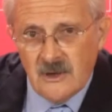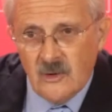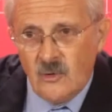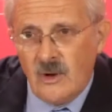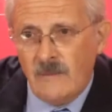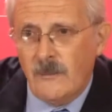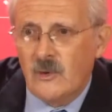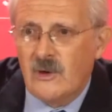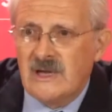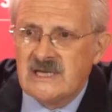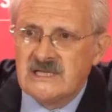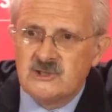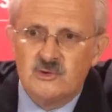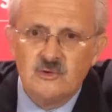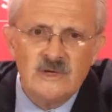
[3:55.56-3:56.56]
no apoya ni
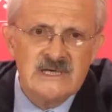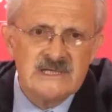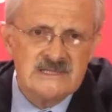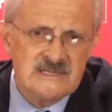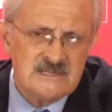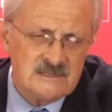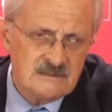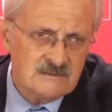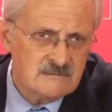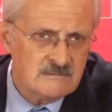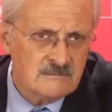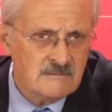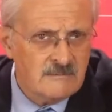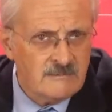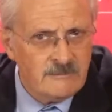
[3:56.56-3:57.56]
Asturias,
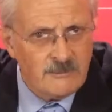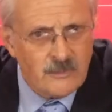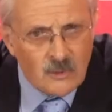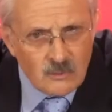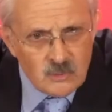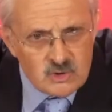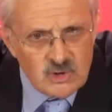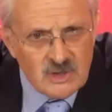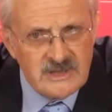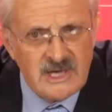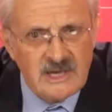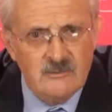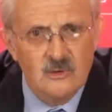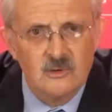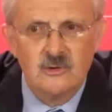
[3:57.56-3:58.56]
por mucho que
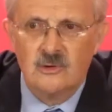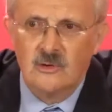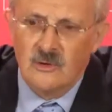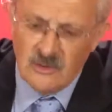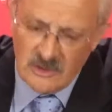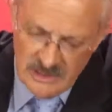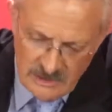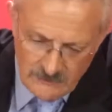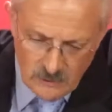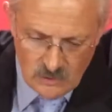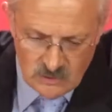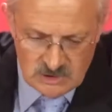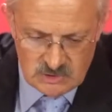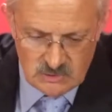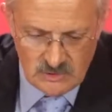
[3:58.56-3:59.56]
diga Montoro, ni apoya a
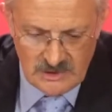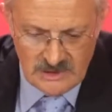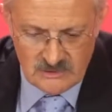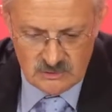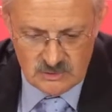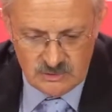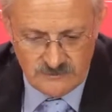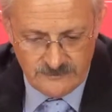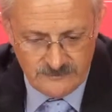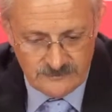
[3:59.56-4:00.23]
los asturianos.